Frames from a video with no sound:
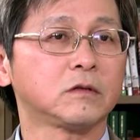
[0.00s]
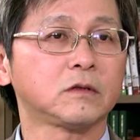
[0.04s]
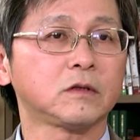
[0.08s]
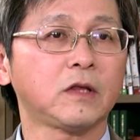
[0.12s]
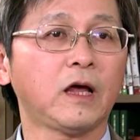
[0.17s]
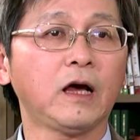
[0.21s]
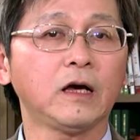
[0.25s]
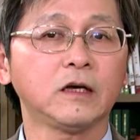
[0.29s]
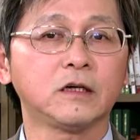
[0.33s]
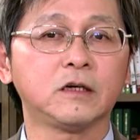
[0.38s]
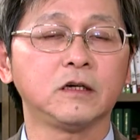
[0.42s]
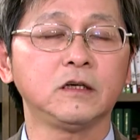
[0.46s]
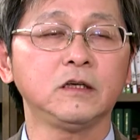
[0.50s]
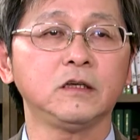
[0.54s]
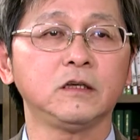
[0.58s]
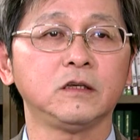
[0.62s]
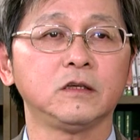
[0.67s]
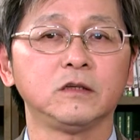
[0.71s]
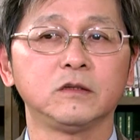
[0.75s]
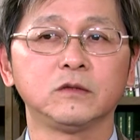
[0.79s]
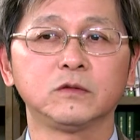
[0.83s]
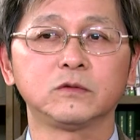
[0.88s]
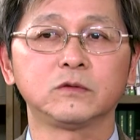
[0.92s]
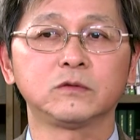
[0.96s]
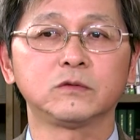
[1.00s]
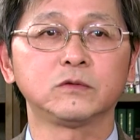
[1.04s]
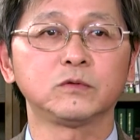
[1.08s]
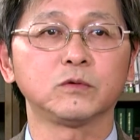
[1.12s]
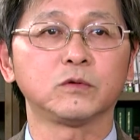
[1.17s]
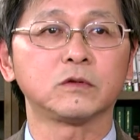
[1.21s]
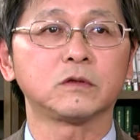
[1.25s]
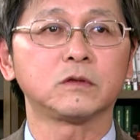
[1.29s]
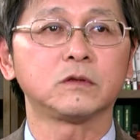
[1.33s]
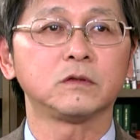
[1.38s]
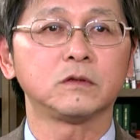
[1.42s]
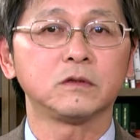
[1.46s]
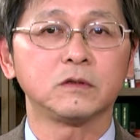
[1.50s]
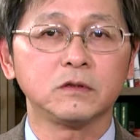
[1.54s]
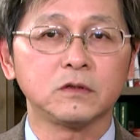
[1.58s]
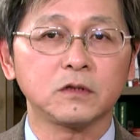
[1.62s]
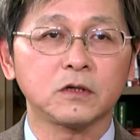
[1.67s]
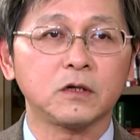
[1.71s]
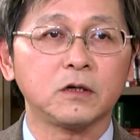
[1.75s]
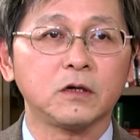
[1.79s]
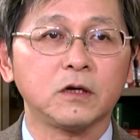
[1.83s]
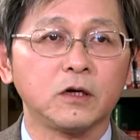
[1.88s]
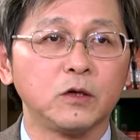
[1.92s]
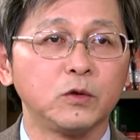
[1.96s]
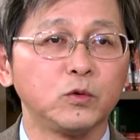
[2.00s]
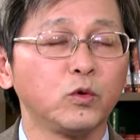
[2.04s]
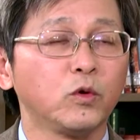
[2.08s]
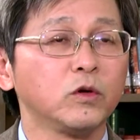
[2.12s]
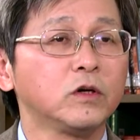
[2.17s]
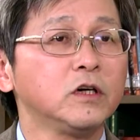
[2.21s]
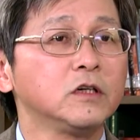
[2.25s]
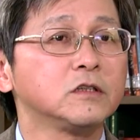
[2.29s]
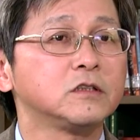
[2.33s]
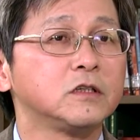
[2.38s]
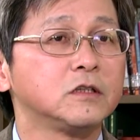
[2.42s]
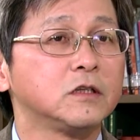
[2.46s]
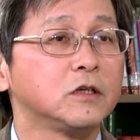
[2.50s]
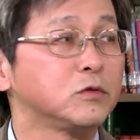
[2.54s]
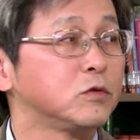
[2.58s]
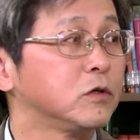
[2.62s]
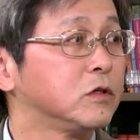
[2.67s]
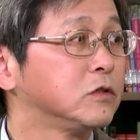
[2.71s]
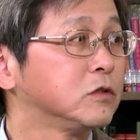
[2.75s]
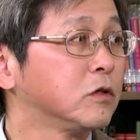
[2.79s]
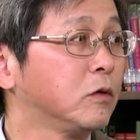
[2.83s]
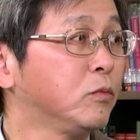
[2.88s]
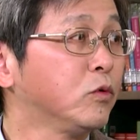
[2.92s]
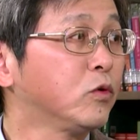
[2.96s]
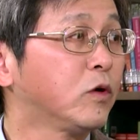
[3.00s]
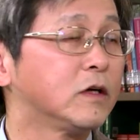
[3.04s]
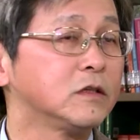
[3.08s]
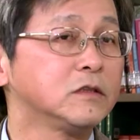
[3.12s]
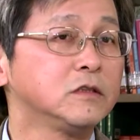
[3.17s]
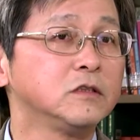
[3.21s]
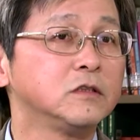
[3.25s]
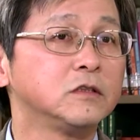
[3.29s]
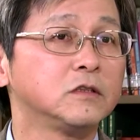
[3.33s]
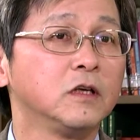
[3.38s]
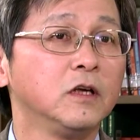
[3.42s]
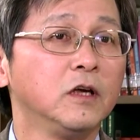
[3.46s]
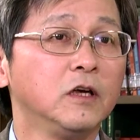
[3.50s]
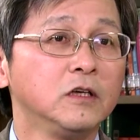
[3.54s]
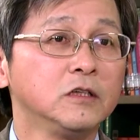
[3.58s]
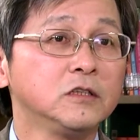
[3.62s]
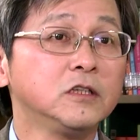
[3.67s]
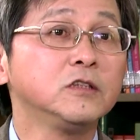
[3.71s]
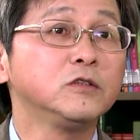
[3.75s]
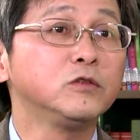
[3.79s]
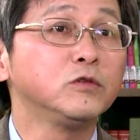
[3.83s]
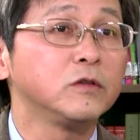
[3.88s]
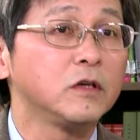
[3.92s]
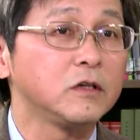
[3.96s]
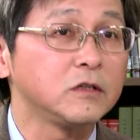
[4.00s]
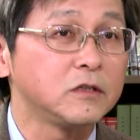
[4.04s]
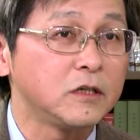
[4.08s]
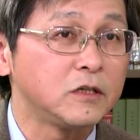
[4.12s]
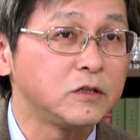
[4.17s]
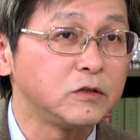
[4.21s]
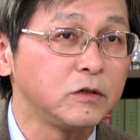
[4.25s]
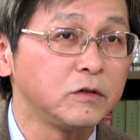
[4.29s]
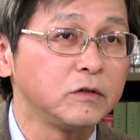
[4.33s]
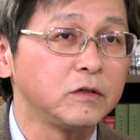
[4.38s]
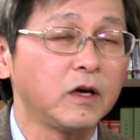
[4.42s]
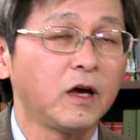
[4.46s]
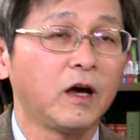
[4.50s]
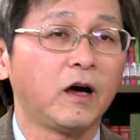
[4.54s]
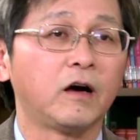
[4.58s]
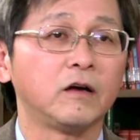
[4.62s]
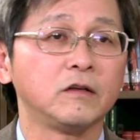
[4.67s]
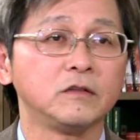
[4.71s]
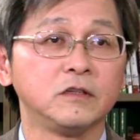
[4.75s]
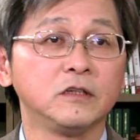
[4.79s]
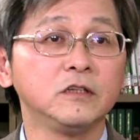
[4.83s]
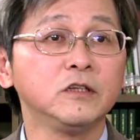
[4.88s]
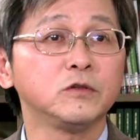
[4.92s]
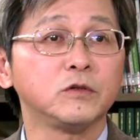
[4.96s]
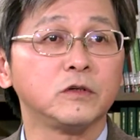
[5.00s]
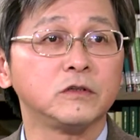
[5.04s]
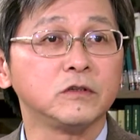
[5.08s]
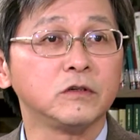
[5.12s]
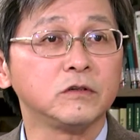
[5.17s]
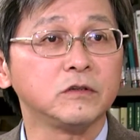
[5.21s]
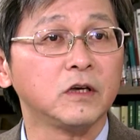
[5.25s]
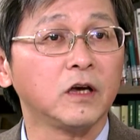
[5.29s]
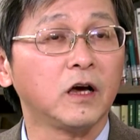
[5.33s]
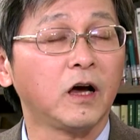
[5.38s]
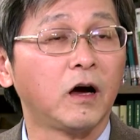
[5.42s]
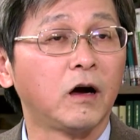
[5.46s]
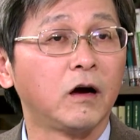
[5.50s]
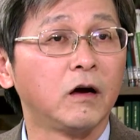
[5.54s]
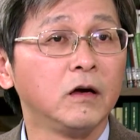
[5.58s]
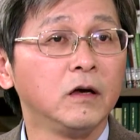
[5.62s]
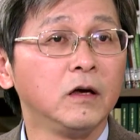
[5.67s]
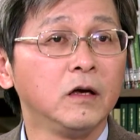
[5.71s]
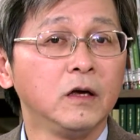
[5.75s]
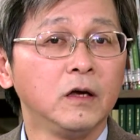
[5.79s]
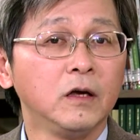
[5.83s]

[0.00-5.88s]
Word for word: 他可以做这个很多课程的选修，不管是兴趣的选修也好，能力选修也好，